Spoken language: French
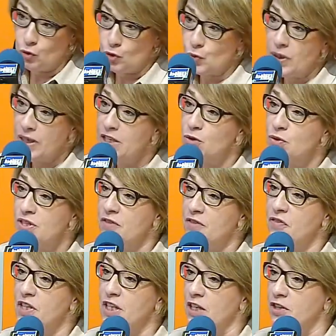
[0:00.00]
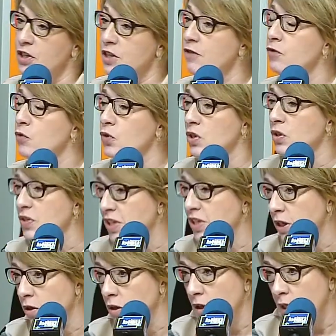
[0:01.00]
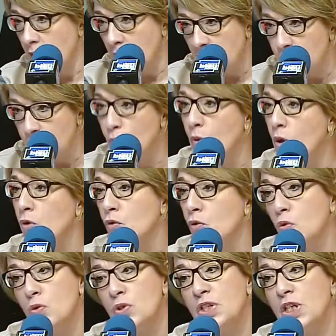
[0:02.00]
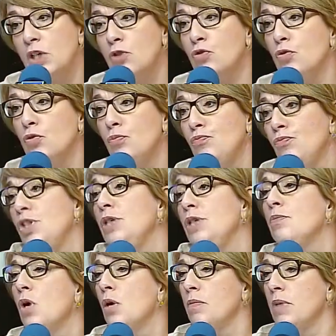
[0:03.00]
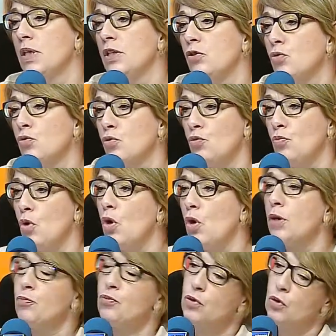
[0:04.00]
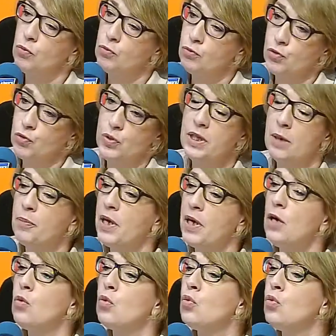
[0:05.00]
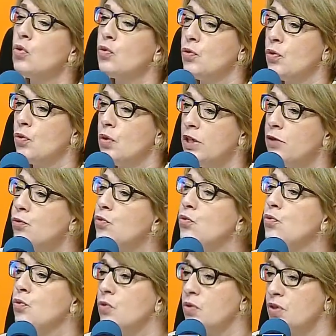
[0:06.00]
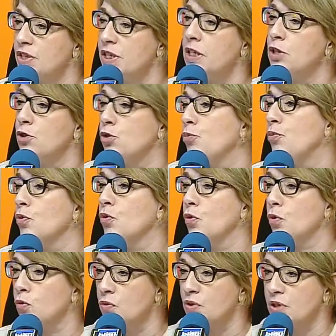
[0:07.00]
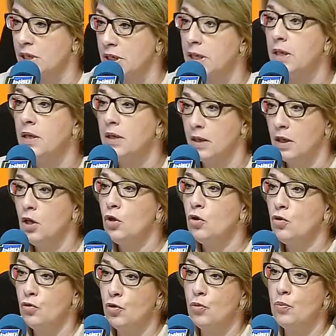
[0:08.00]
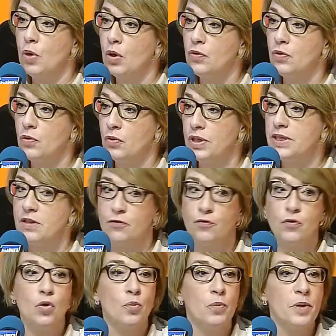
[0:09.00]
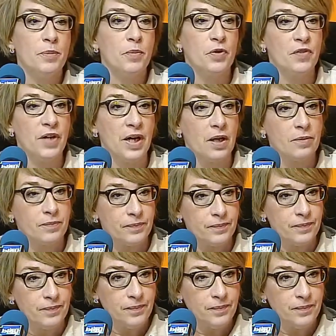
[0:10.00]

joint les justificatifs. On s'en tient à la demande au strict minimum hein, des documents. Et puis ensuite, après, au cours de l'étude du dossier, il se peut que le conseiller demande des infos complémentaires.